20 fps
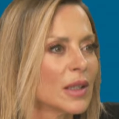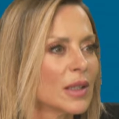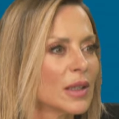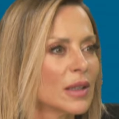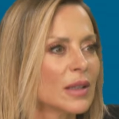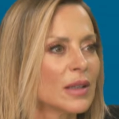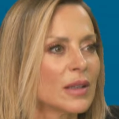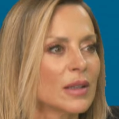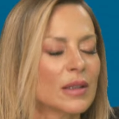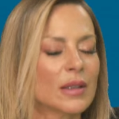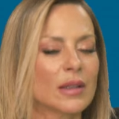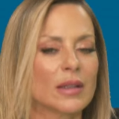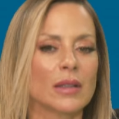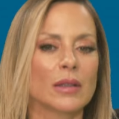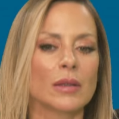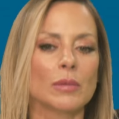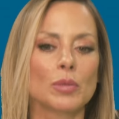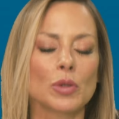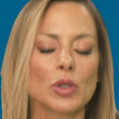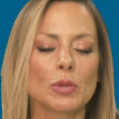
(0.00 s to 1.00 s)
Claro que sim.
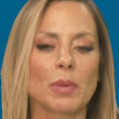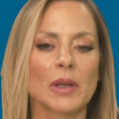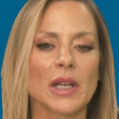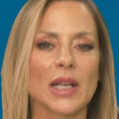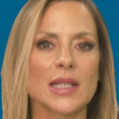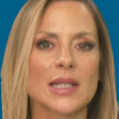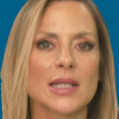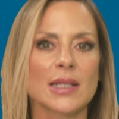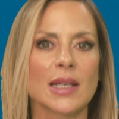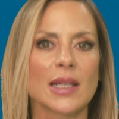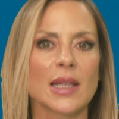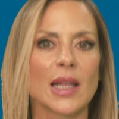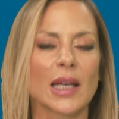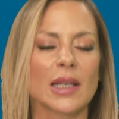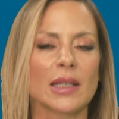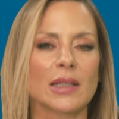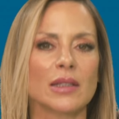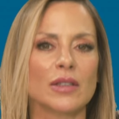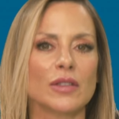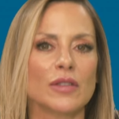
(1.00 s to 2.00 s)
Uh, porque parece que a
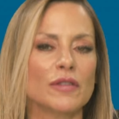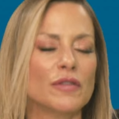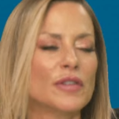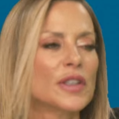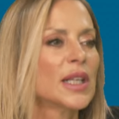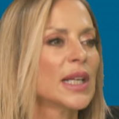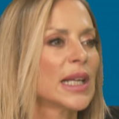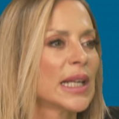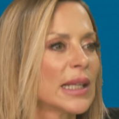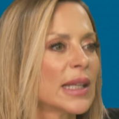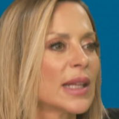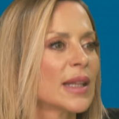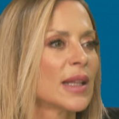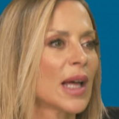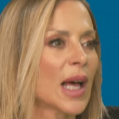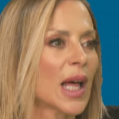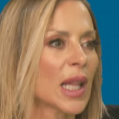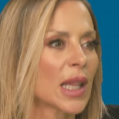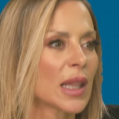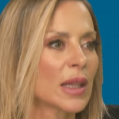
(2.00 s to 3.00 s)
ideia de
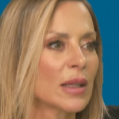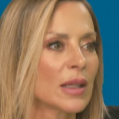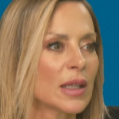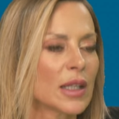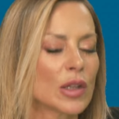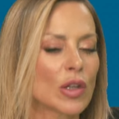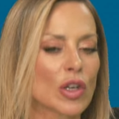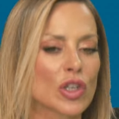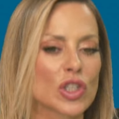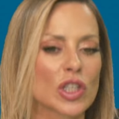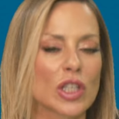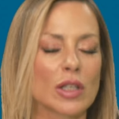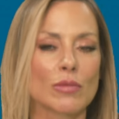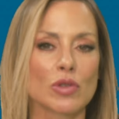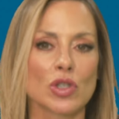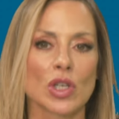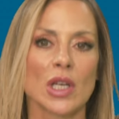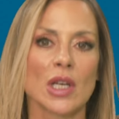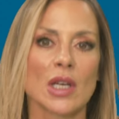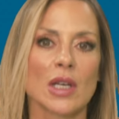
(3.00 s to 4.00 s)
virilidade e nós
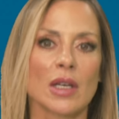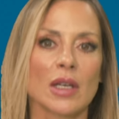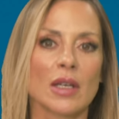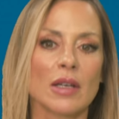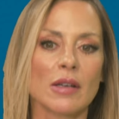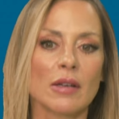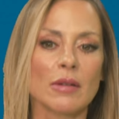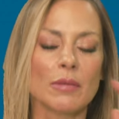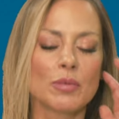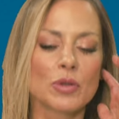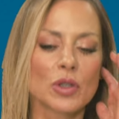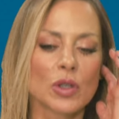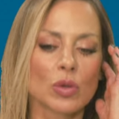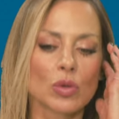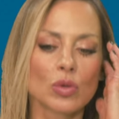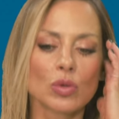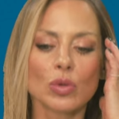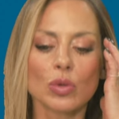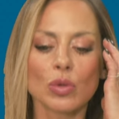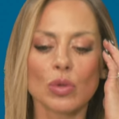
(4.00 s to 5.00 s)
temos.
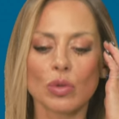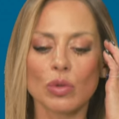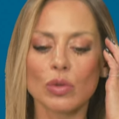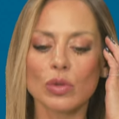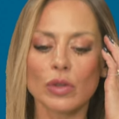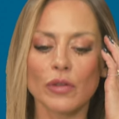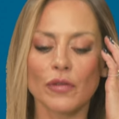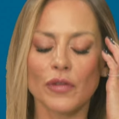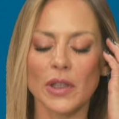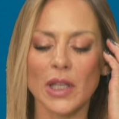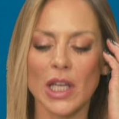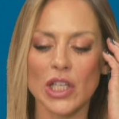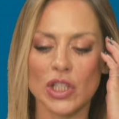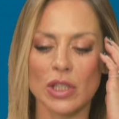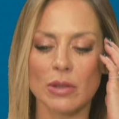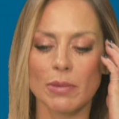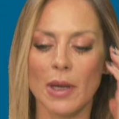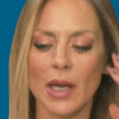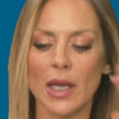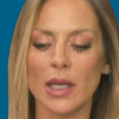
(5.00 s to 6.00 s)
porque tu
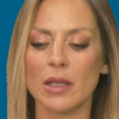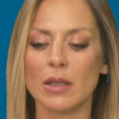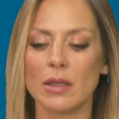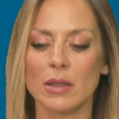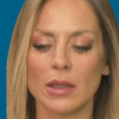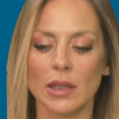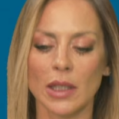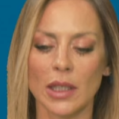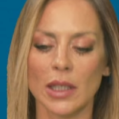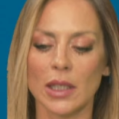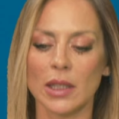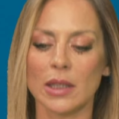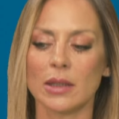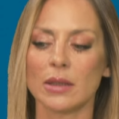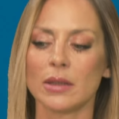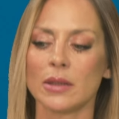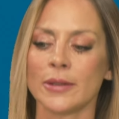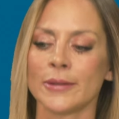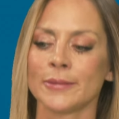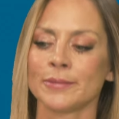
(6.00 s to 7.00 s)
falaste bem, Helena,
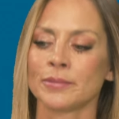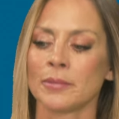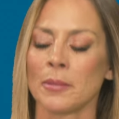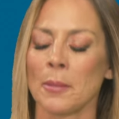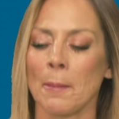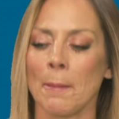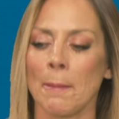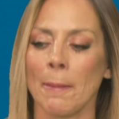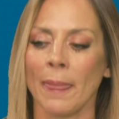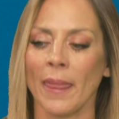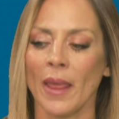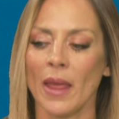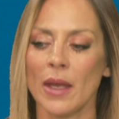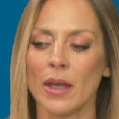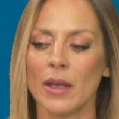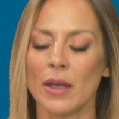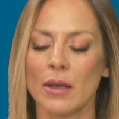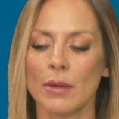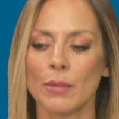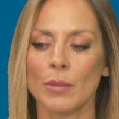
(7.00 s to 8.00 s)
que.
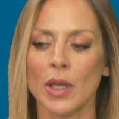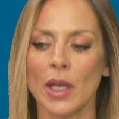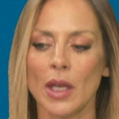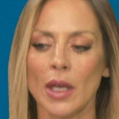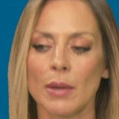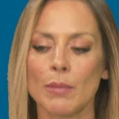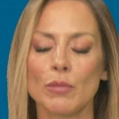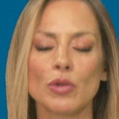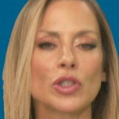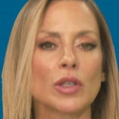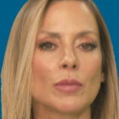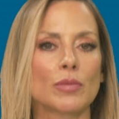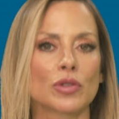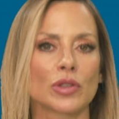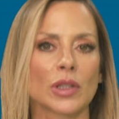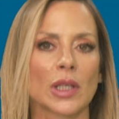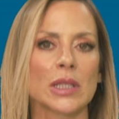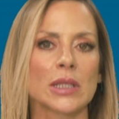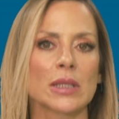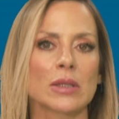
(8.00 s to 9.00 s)
É, é, muito
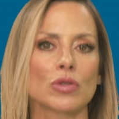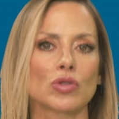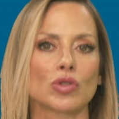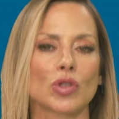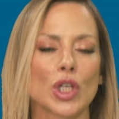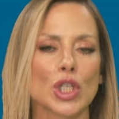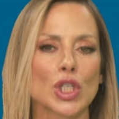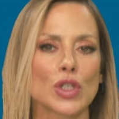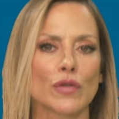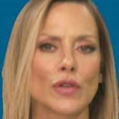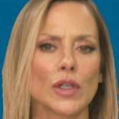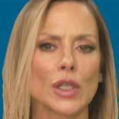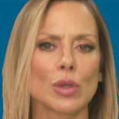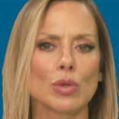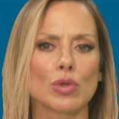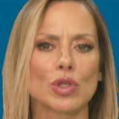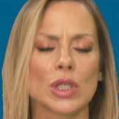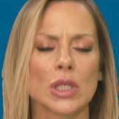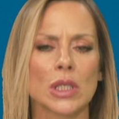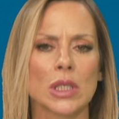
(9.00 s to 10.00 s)
importante que os nossos
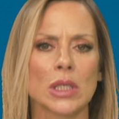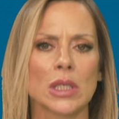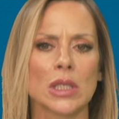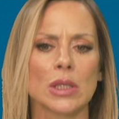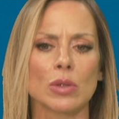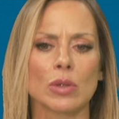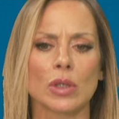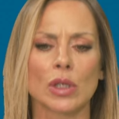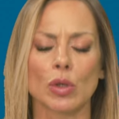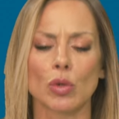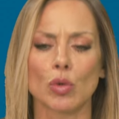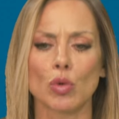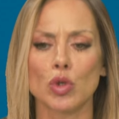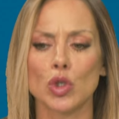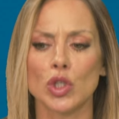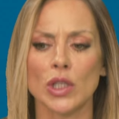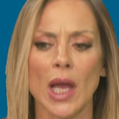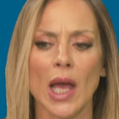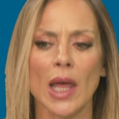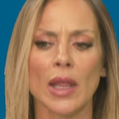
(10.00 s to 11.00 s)
filhos e que o
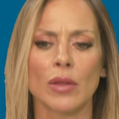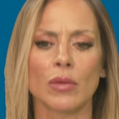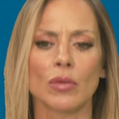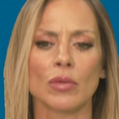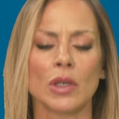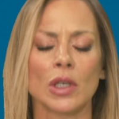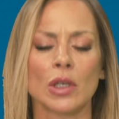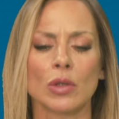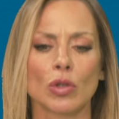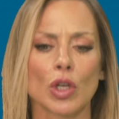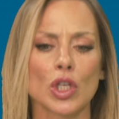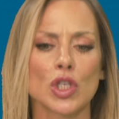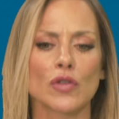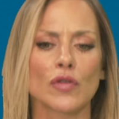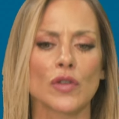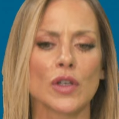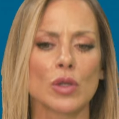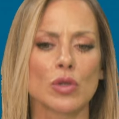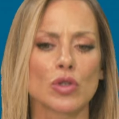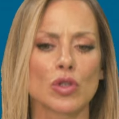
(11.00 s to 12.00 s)
Estado, nossos
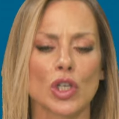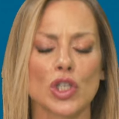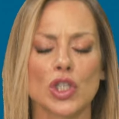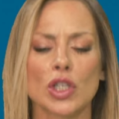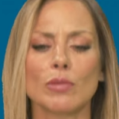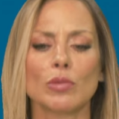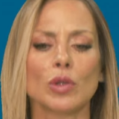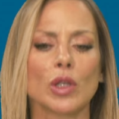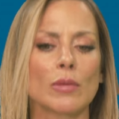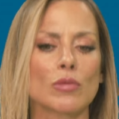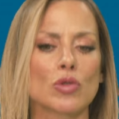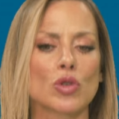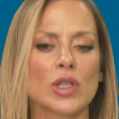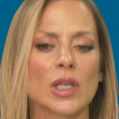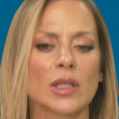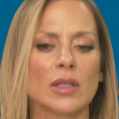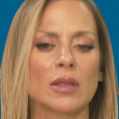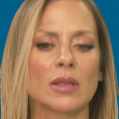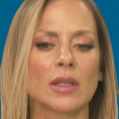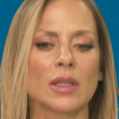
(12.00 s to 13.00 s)
filhos, nós estimulemos o
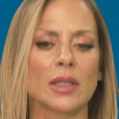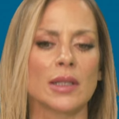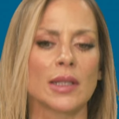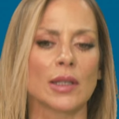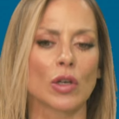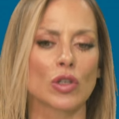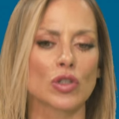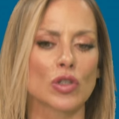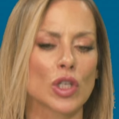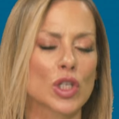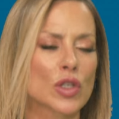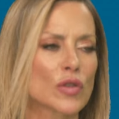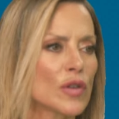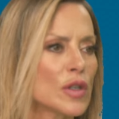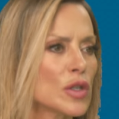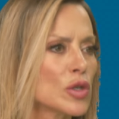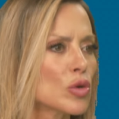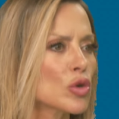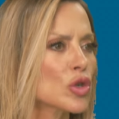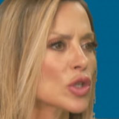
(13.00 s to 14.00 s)
sentido crítico aos nossos
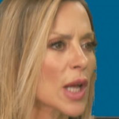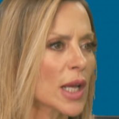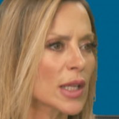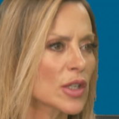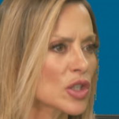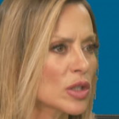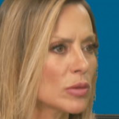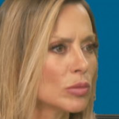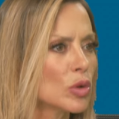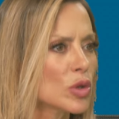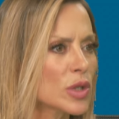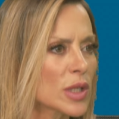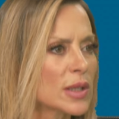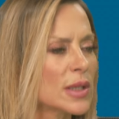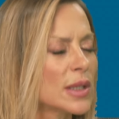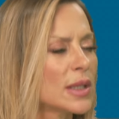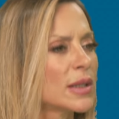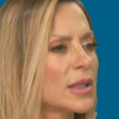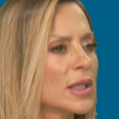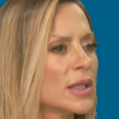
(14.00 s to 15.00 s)
filhos e o Estado estimula o
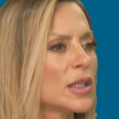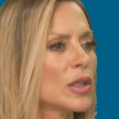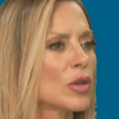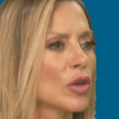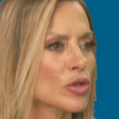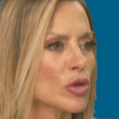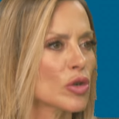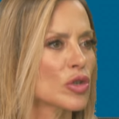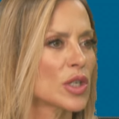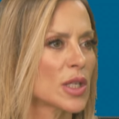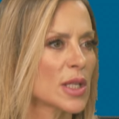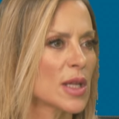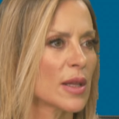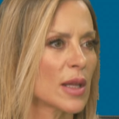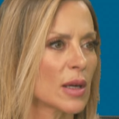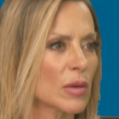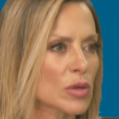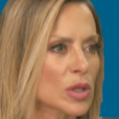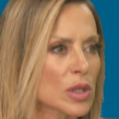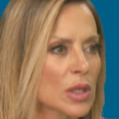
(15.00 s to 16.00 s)
sentido crítico aos seus
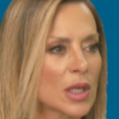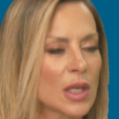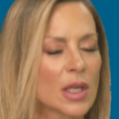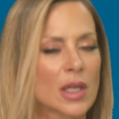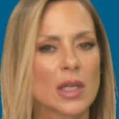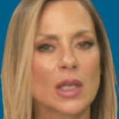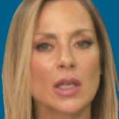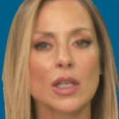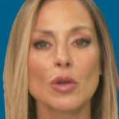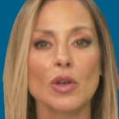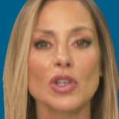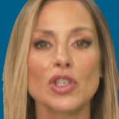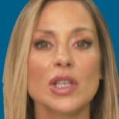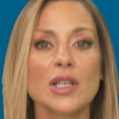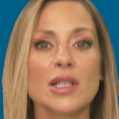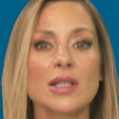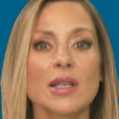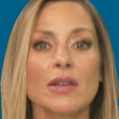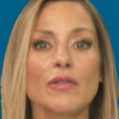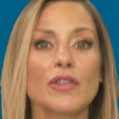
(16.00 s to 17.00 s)
cidadãos. Eu acho
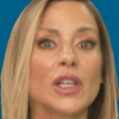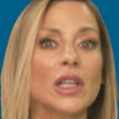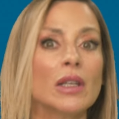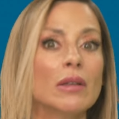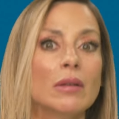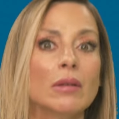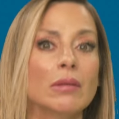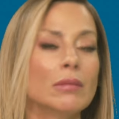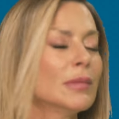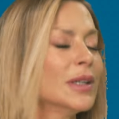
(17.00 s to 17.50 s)
que isso é viril.